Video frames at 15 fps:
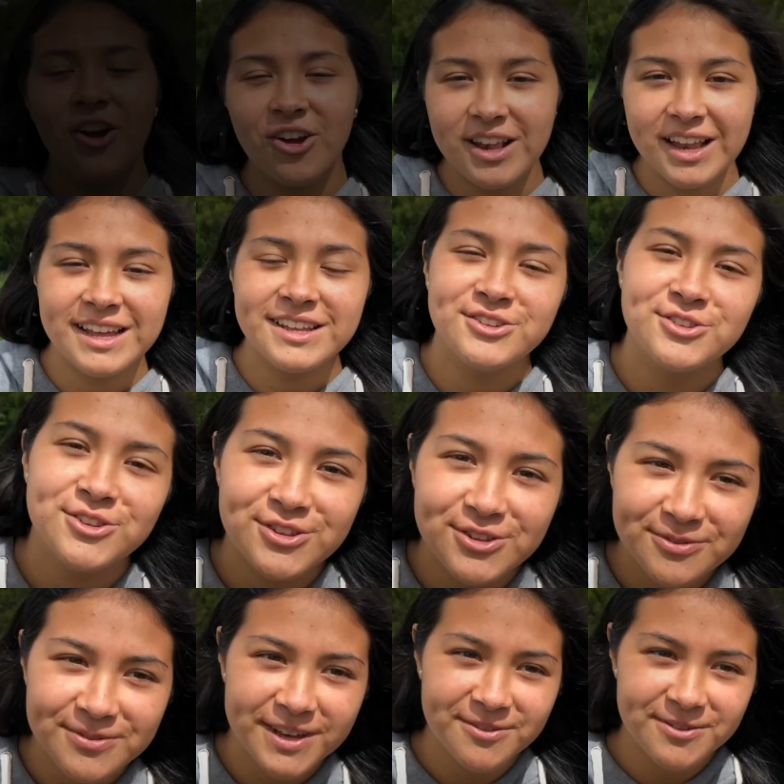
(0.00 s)
Hola, yo soy
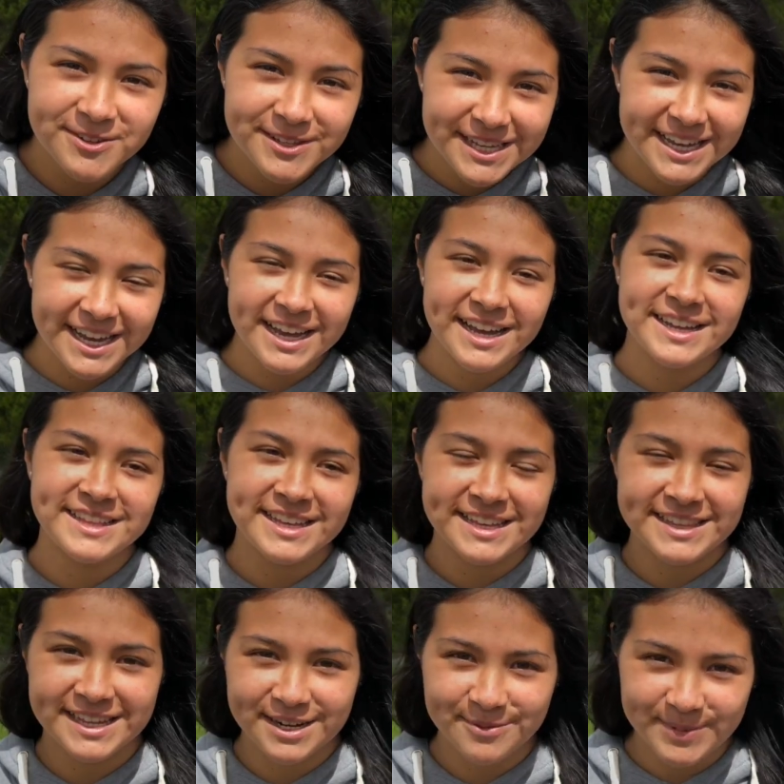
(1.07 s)
Sofía Fonseca,
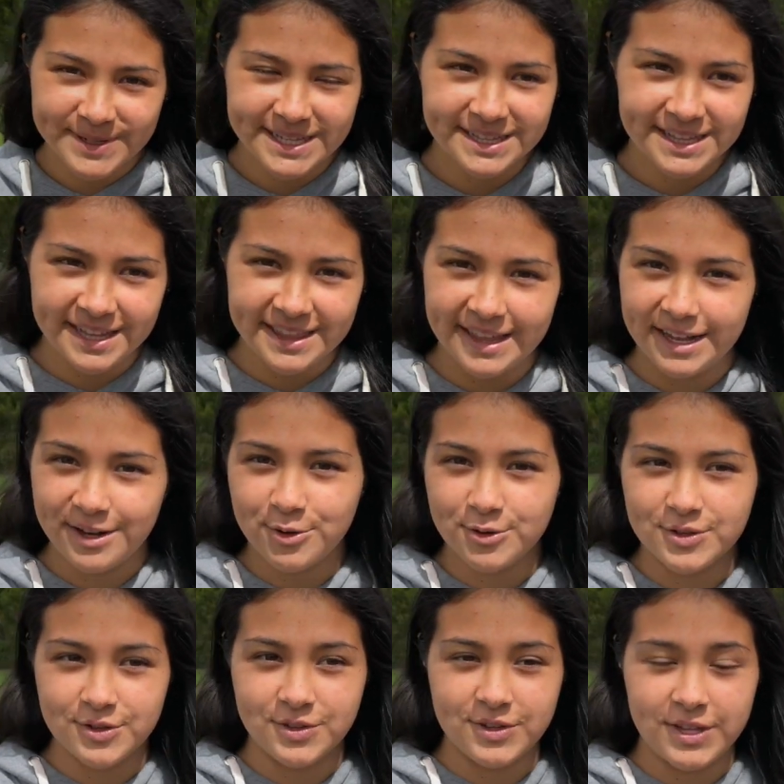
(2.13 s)
candidata representante del
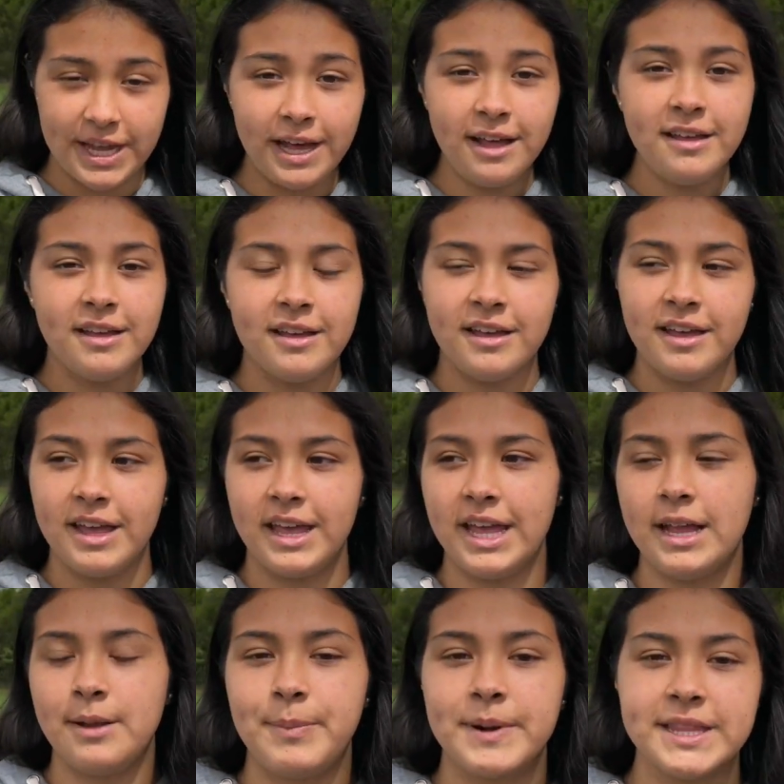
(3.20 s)
curso 11A.
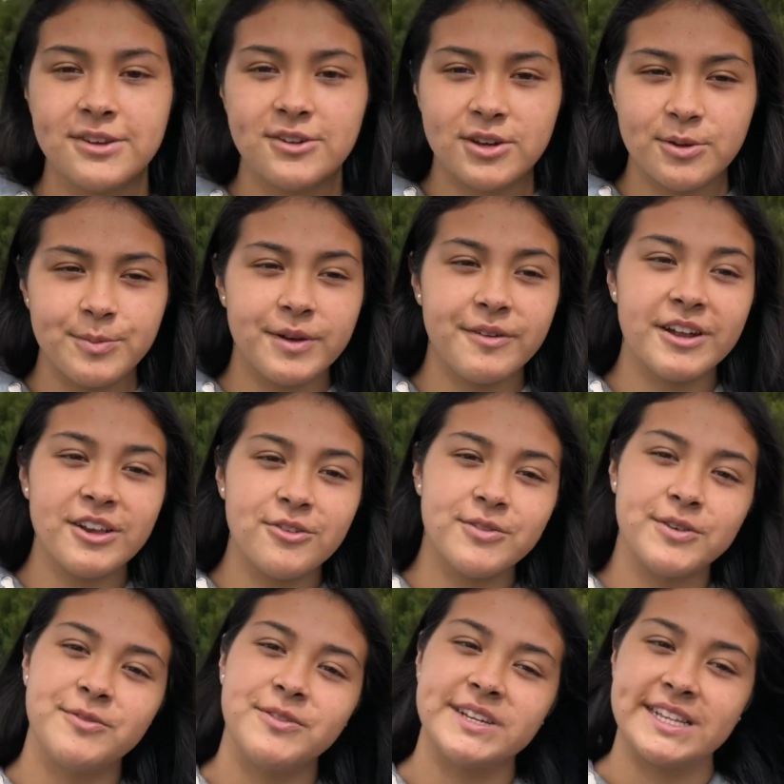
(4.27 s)
El partido que me evaluó
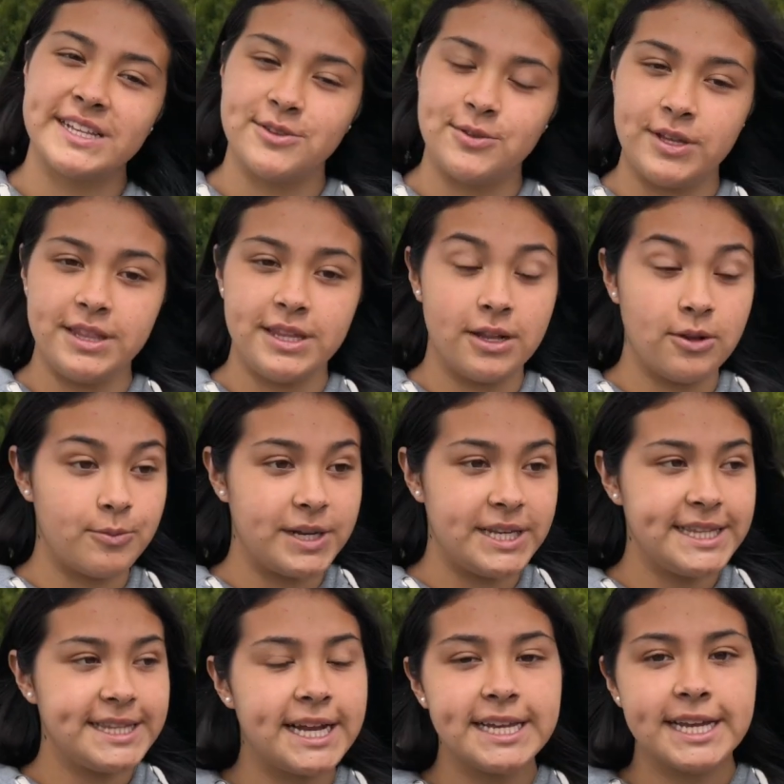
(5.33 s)
fue Fuerza Estudiantil
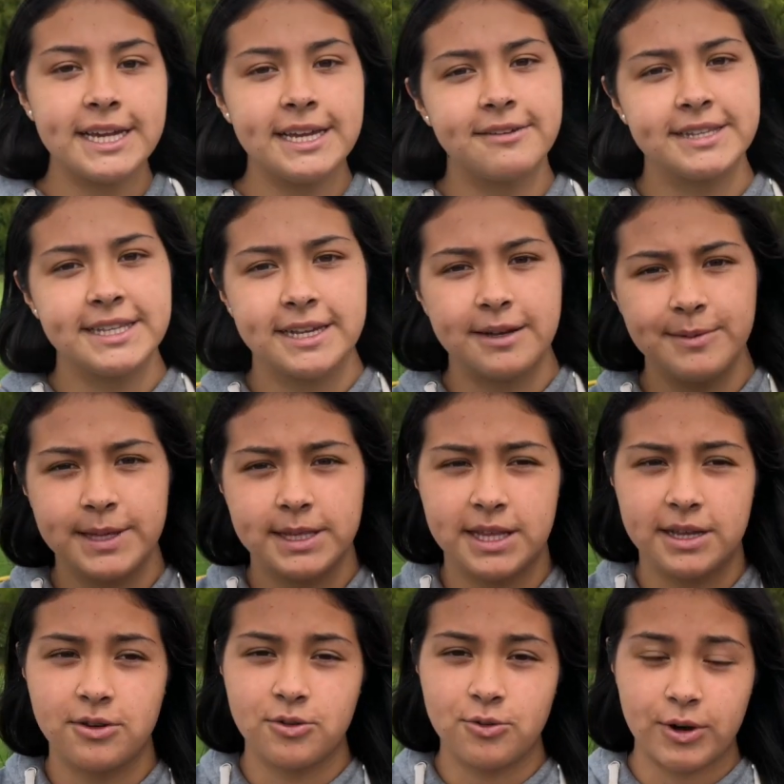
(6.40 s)
Humanitaria y básicamente
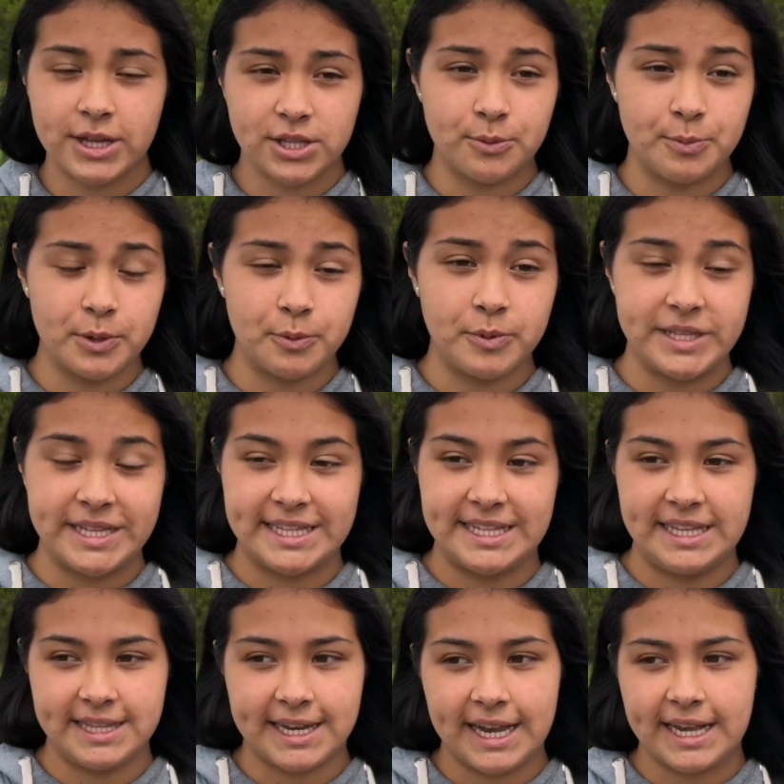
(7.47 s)
tengo cuatro propuestas
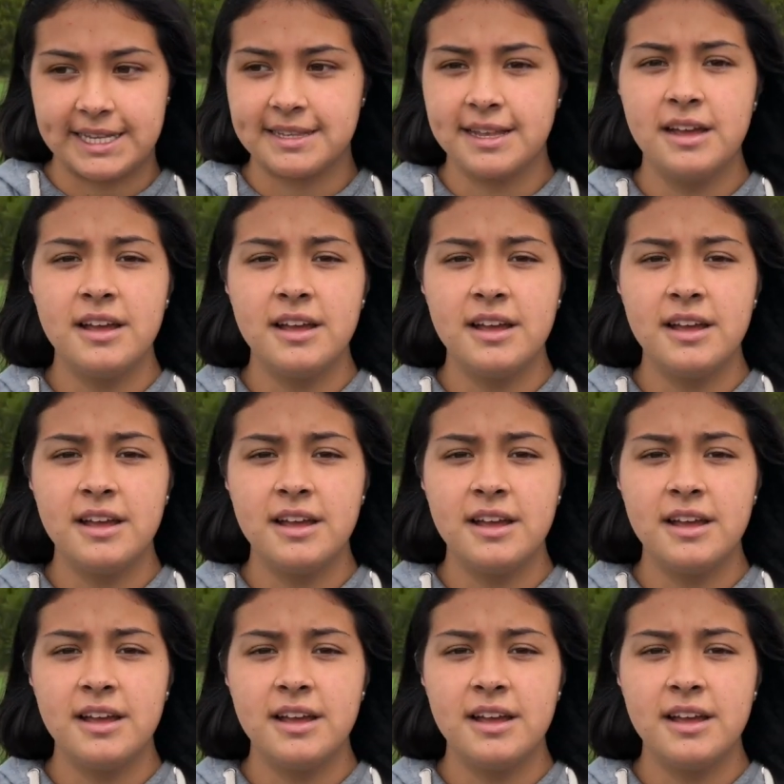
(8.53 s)
centrales.